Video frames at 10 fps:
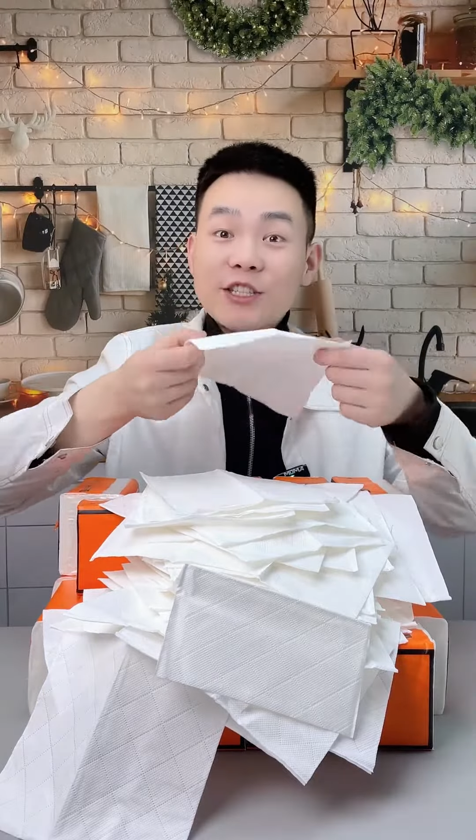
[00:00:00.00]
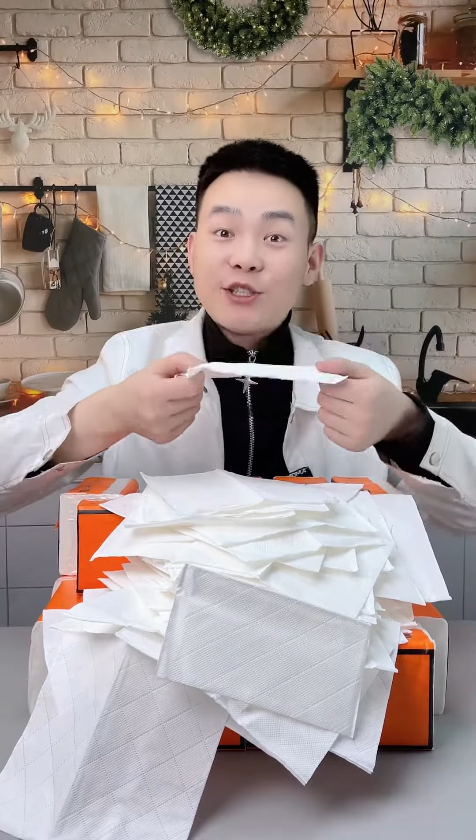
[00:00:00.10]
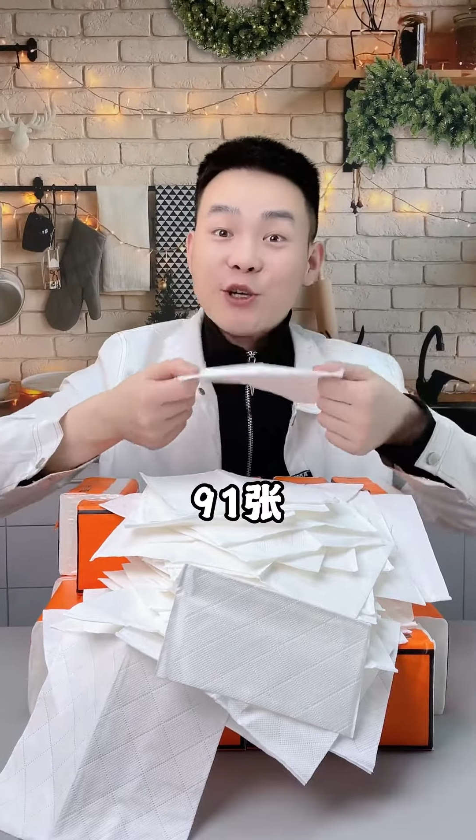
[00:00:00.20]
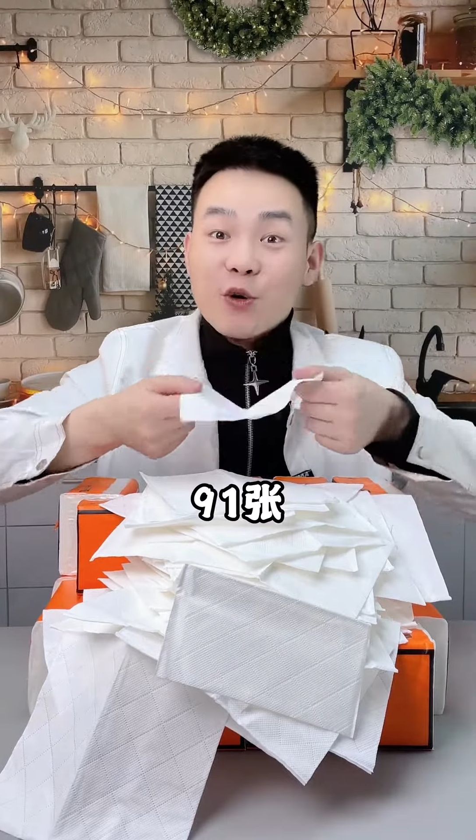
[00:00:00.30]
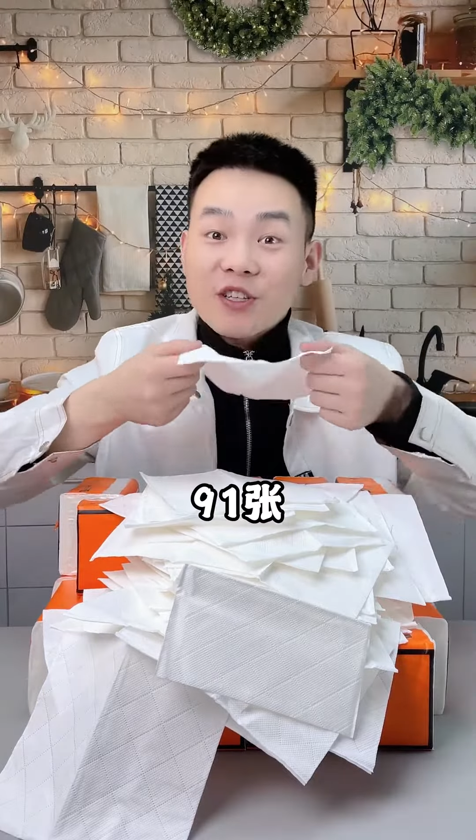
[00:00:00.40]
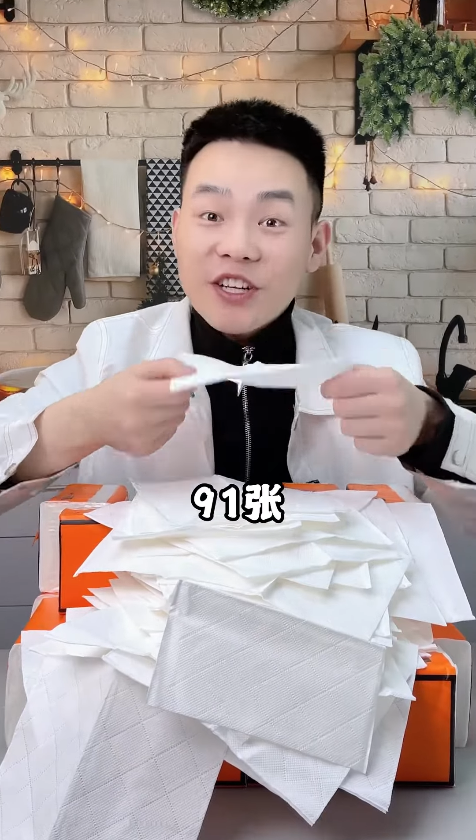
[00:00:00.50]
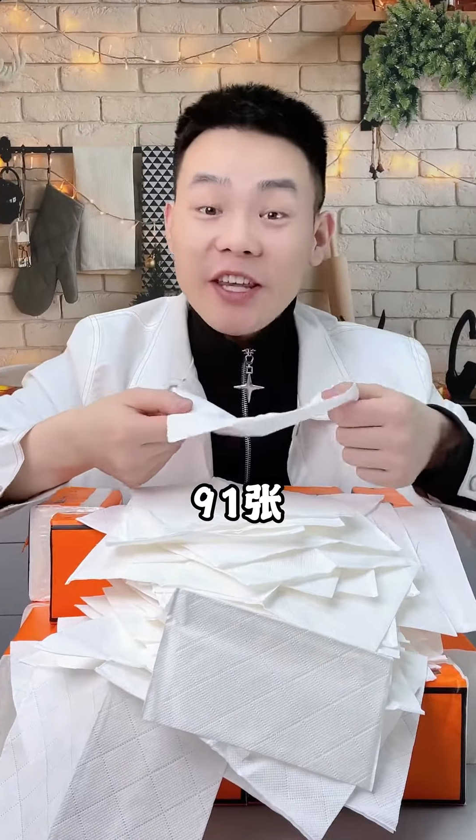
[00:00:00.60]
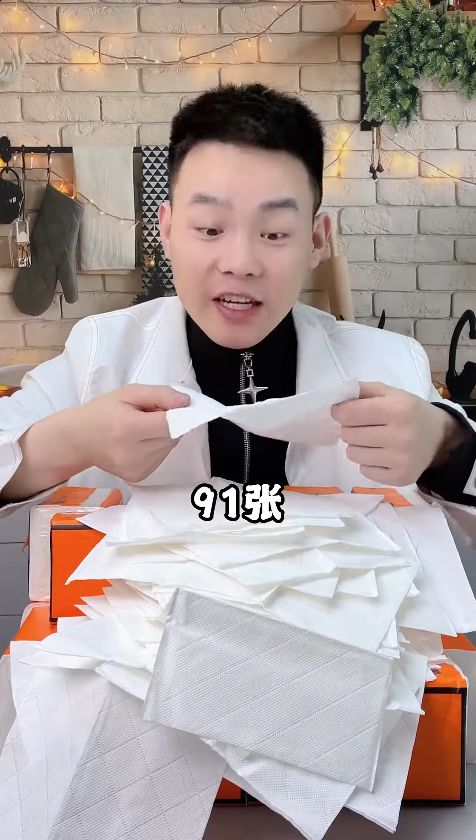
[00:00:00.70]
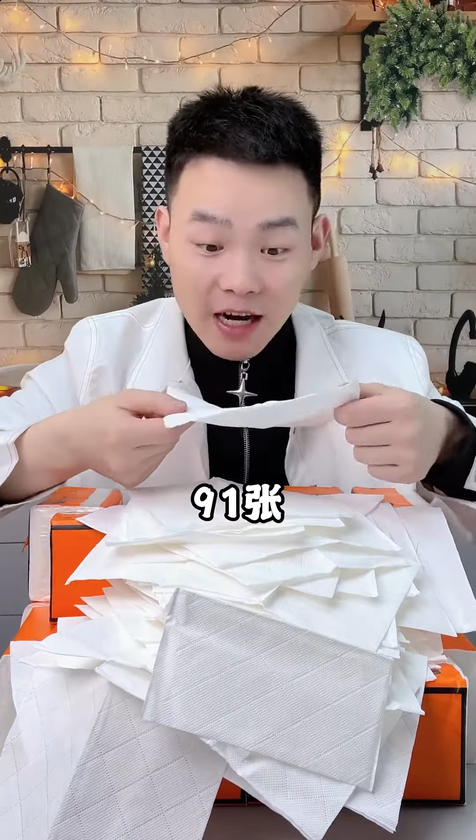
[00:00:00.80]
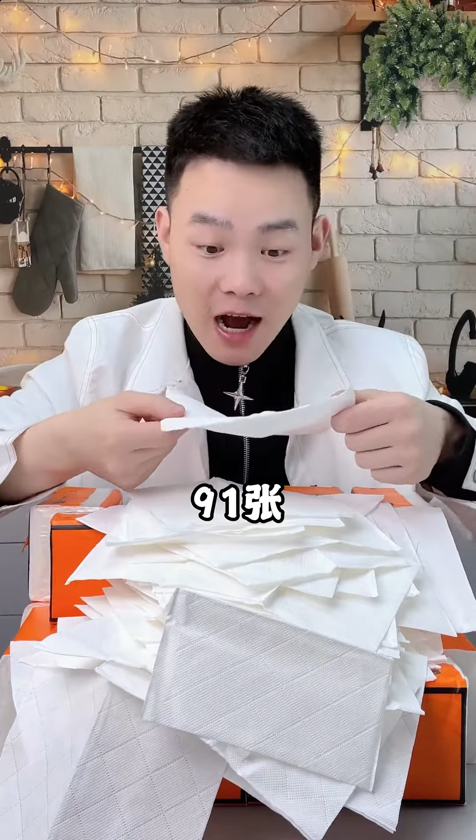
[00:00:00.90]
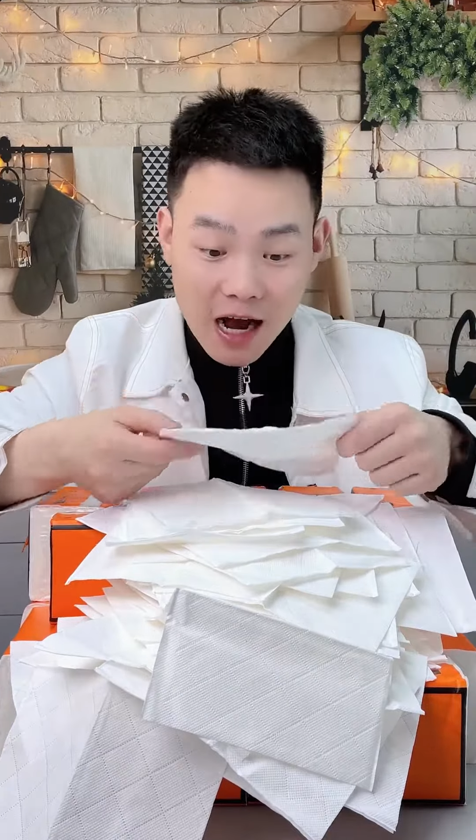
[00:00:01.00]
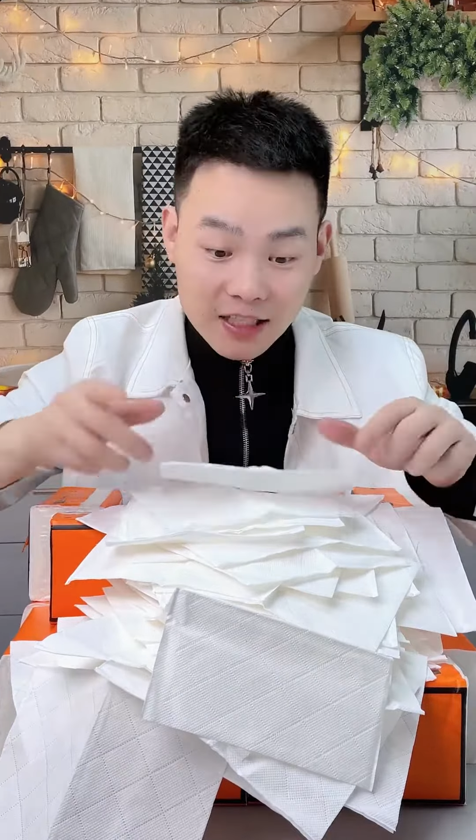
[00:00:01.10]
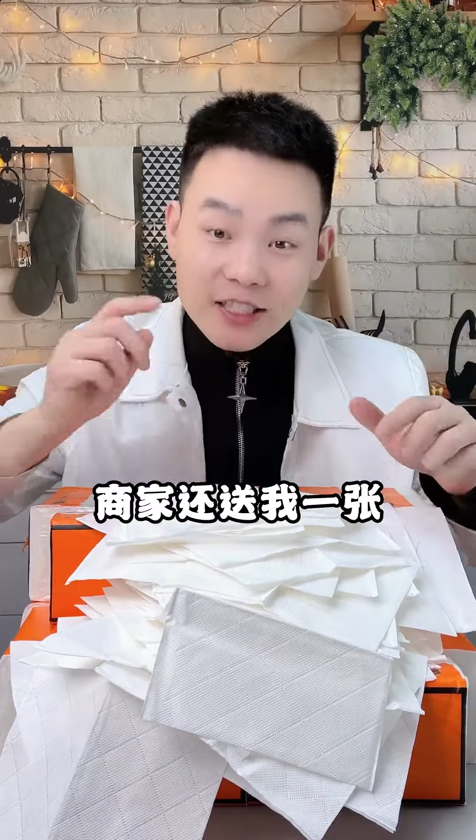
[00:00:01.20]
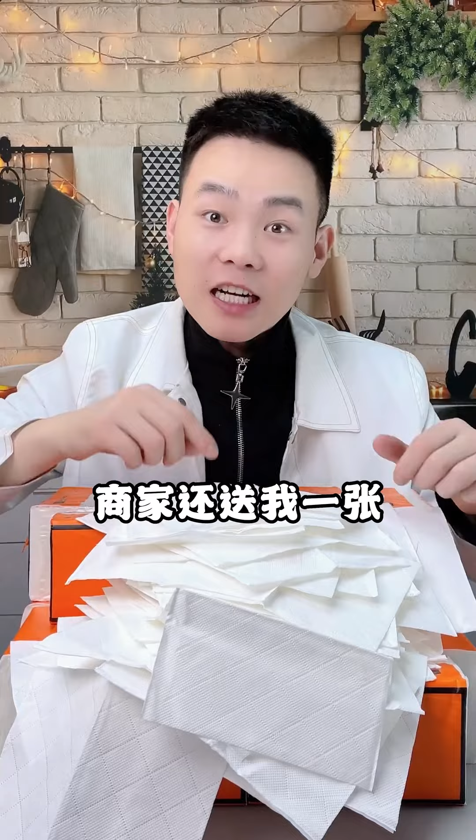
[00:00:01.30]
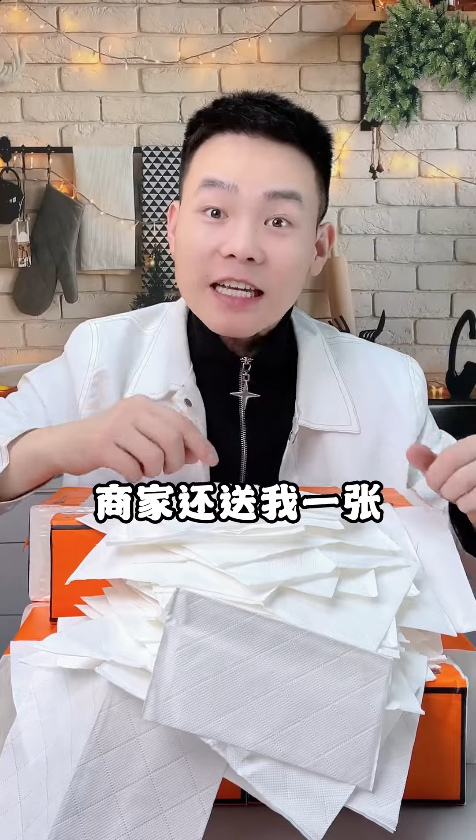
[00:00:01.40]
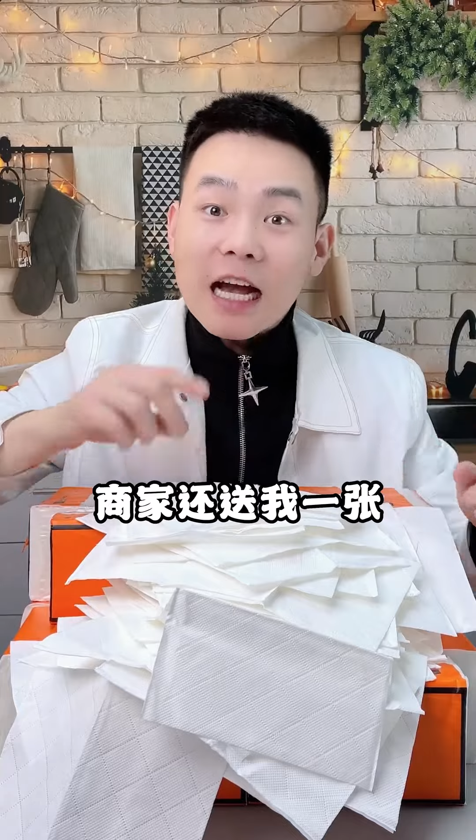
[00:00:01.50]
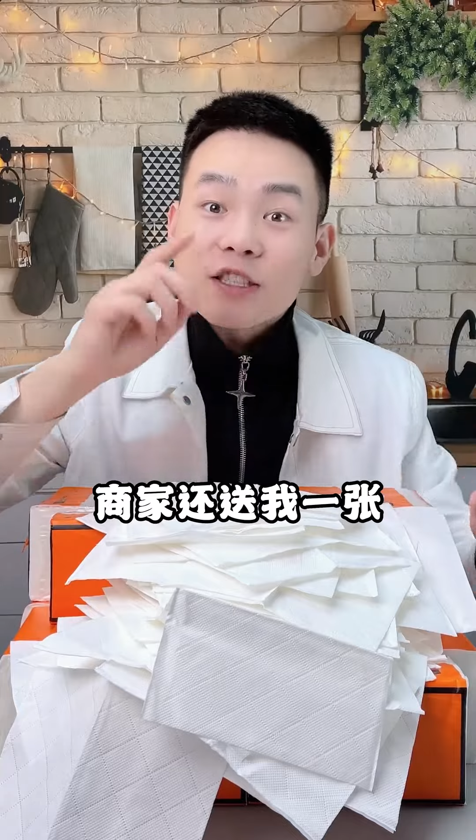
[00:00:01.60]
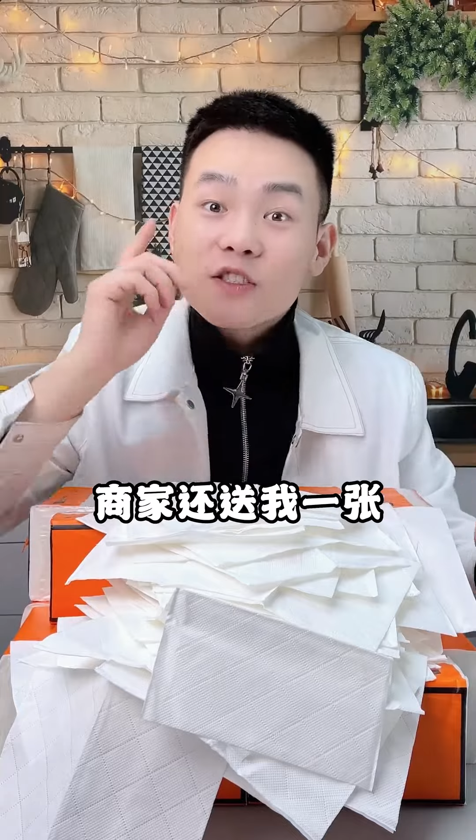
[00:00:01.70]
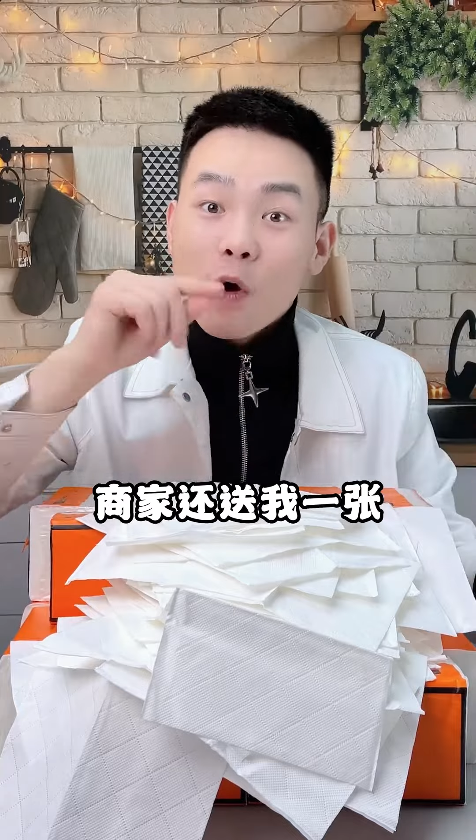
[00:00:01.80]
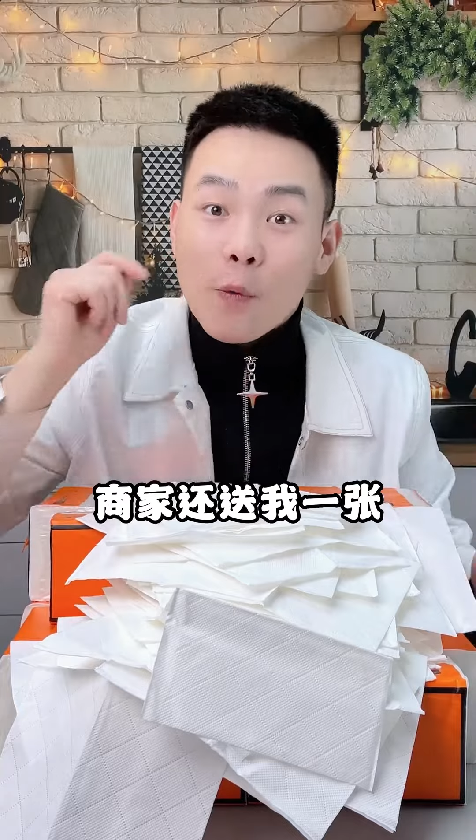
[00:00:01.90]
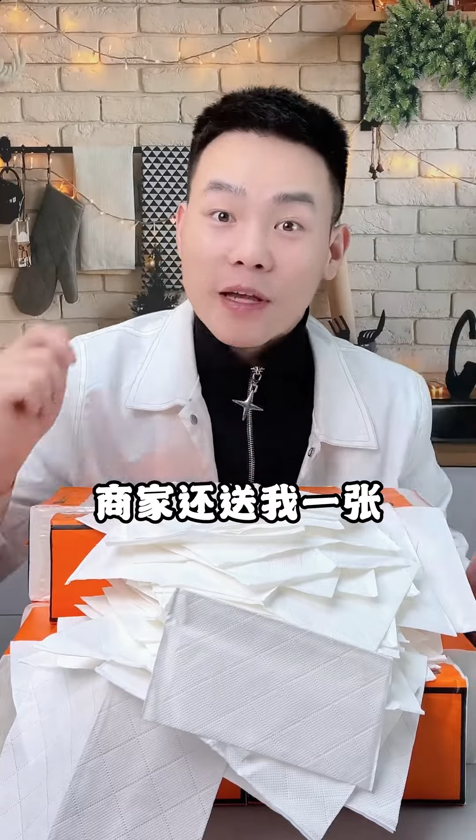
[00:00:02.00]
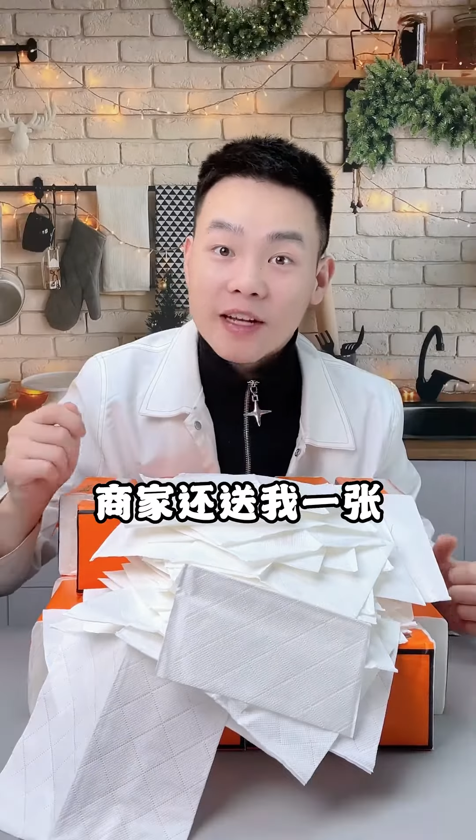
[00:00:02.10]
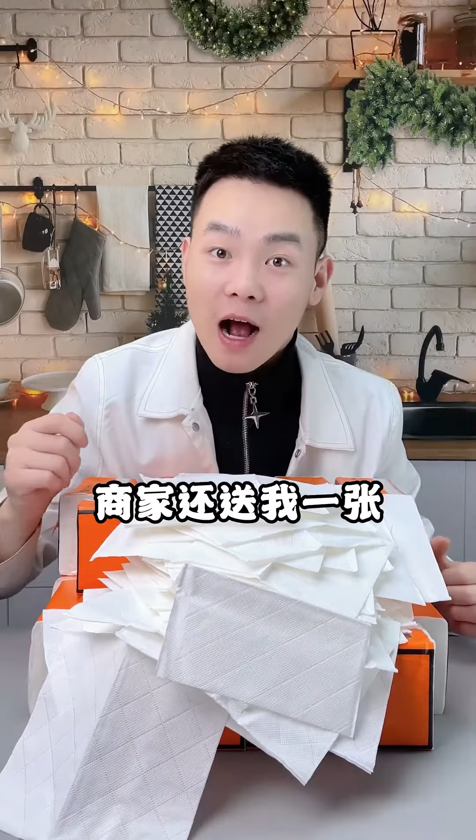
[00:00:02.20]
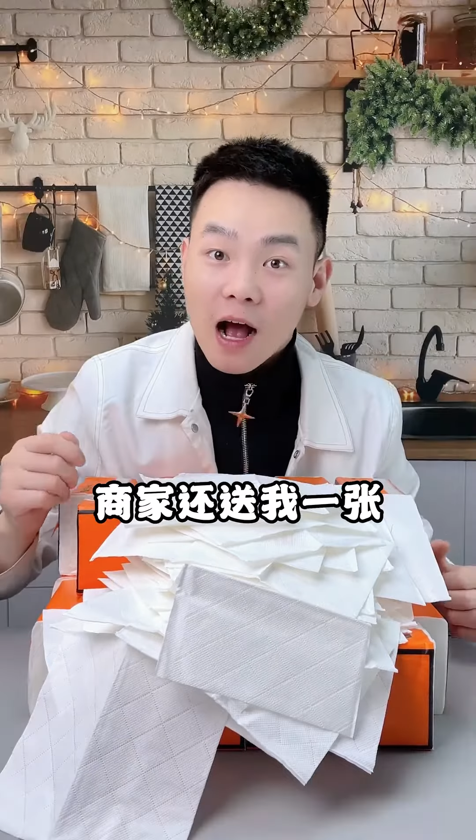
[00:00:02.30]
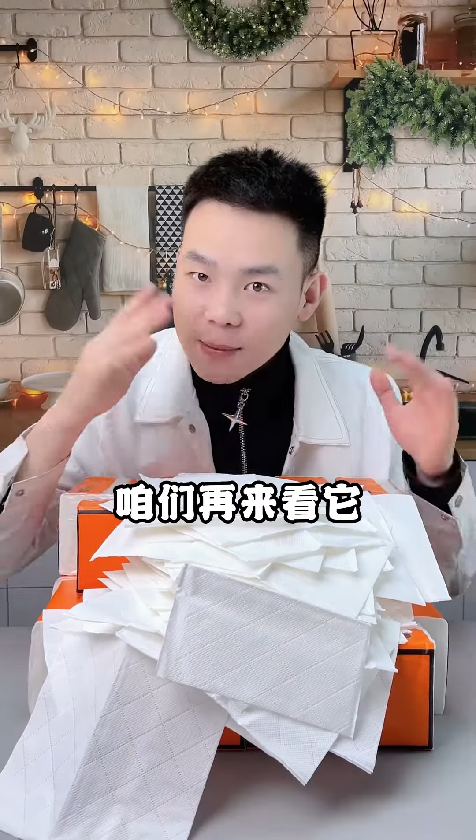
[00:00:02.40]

九十一张，商家还送我一张，